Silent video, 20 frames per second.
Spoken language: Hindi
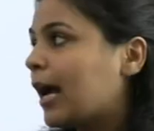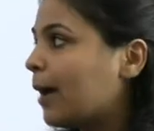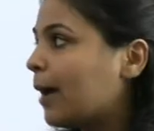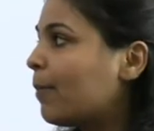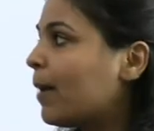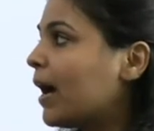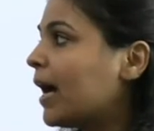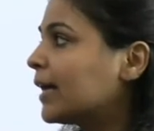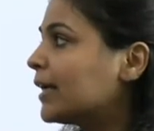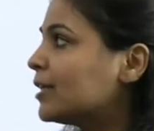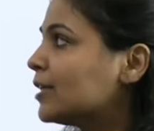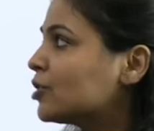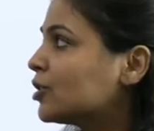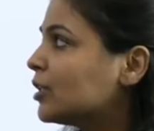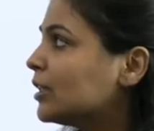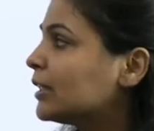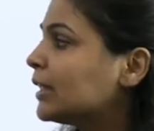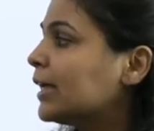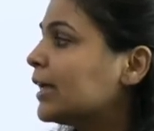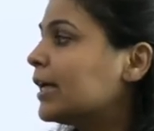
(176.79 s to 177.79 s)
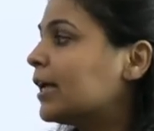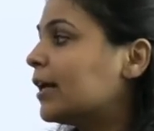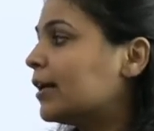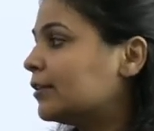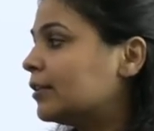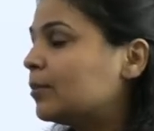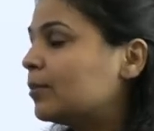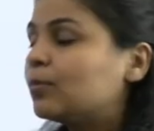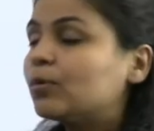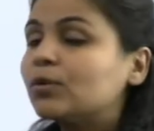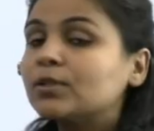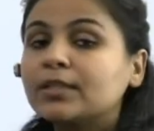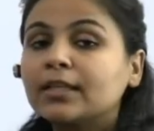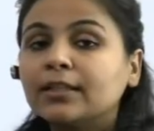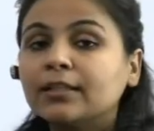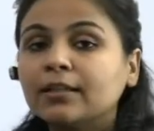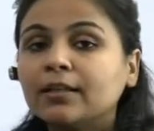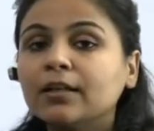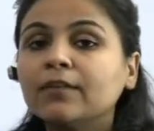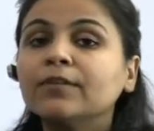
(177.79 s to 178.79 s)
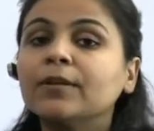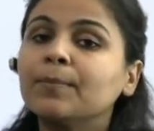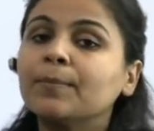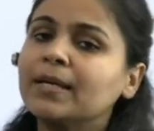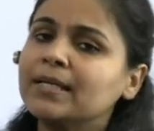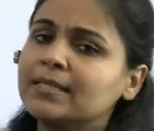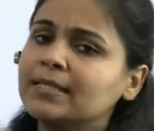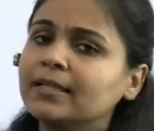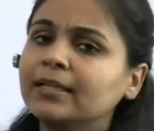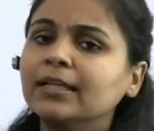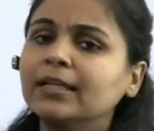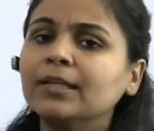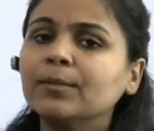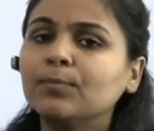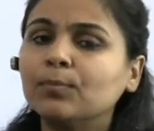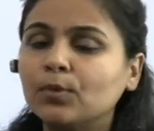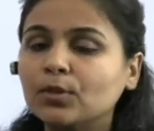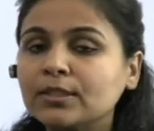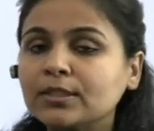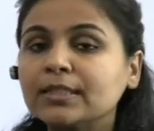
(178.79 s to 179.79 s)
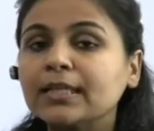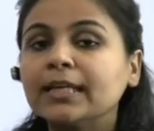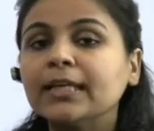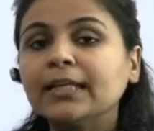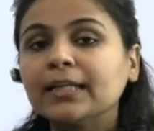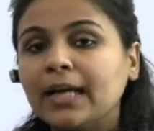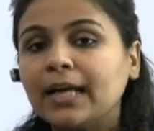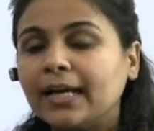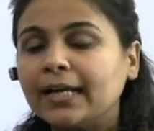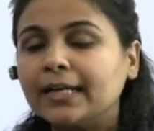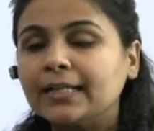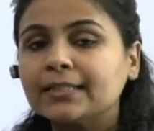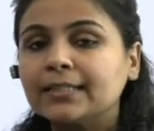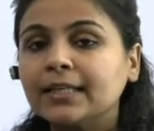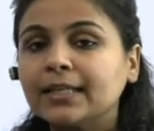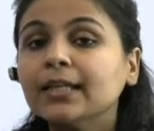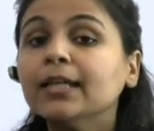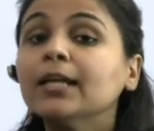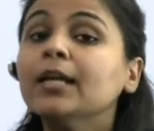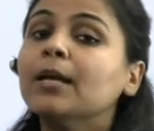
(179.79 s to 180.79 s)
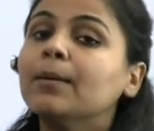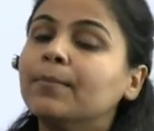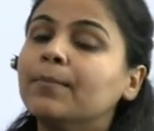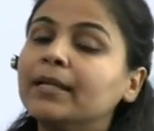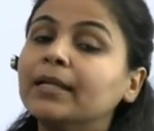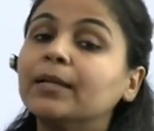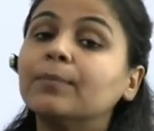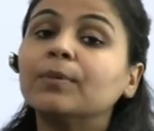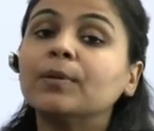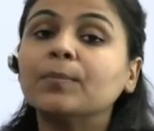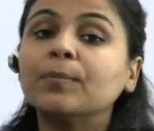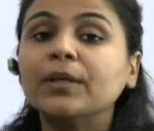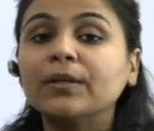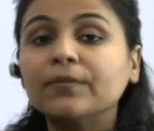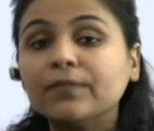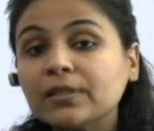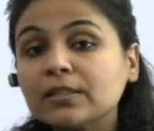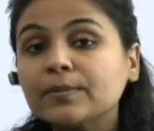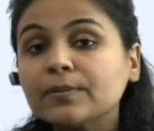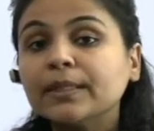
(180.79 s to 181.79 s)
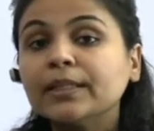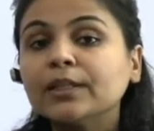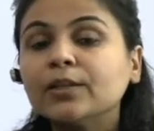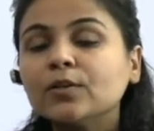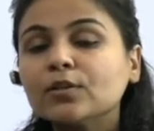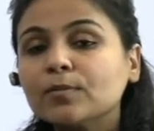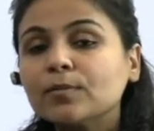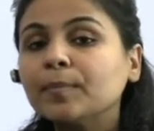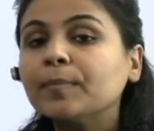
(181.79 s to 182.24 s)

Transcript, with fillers: अब आगे चलते हैं अदर बुक्स की तरफ ये बेसिकली बुक्स नहीं गाइड्स हैं मैंने अपने प्रीवियस वीडियोस में भी